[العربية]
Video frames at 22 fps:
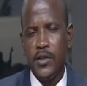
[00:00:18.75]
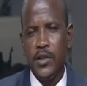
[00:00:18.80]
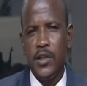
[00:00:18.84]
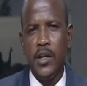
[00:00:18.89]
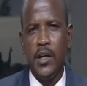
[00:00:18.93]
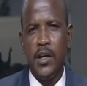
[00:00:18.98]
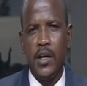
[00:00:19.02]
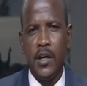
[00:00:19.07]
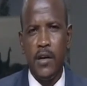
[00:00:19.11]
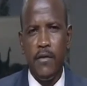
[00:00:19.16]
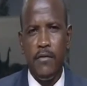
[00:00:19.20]

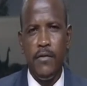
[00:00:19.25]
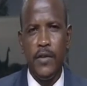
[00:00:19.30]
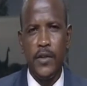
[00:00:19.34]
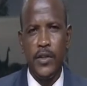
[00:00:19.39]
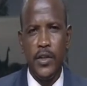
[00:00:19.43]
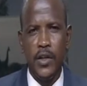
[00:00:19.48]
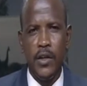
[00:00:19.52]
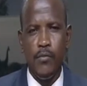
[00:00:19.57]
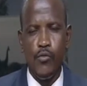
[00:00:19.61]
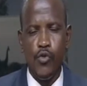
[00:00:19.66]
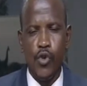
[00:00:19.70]
لكافة
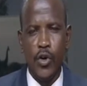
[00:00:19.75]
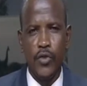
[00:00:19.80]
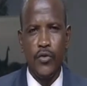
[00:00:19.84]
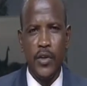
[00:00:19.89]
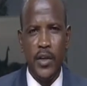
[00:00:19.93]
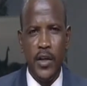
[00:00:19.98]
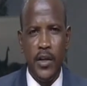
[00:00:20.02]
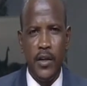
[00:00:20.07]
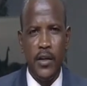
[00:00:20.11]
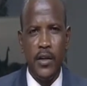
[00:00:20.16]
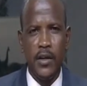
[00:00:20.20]

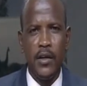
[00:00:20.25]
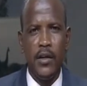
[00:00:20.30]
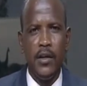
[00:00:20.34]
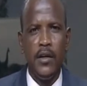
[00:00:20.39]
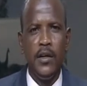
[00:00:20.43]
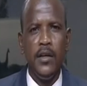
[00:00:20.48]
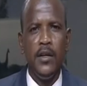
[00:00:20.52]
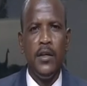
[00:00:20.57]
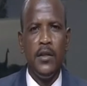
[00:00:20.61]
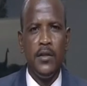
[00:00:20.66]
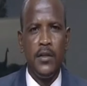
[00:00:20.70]
المواطنين
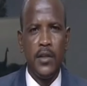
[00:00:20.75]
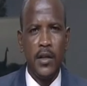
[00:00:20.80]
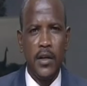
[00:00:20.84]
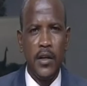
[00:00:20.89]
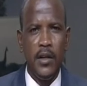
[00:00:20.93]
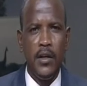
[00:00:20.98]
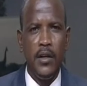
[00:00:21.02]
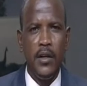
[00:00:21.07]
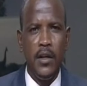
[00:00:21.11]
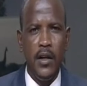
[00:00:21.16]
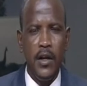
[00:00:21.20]

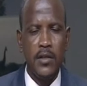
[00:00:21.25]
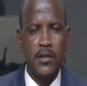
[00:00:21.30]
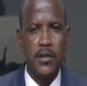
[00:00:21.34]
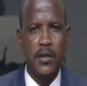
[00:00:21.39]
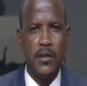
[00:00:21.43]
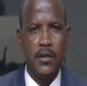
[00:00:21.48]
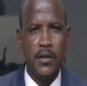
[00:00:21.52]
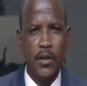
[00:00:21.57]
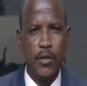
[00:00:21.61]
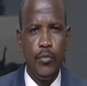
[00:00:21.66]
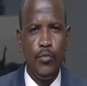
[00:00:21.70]
تقرير
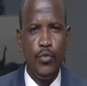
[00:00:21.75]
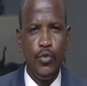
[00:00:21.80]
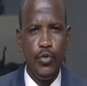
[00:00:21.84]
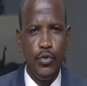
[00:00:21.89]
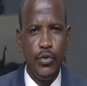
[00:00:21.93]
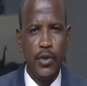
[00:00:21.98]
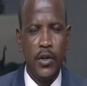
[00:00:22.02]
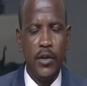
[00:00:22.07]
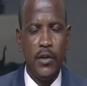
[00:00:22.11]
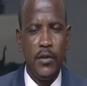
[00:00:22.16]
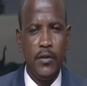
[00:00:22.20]
حسن درموت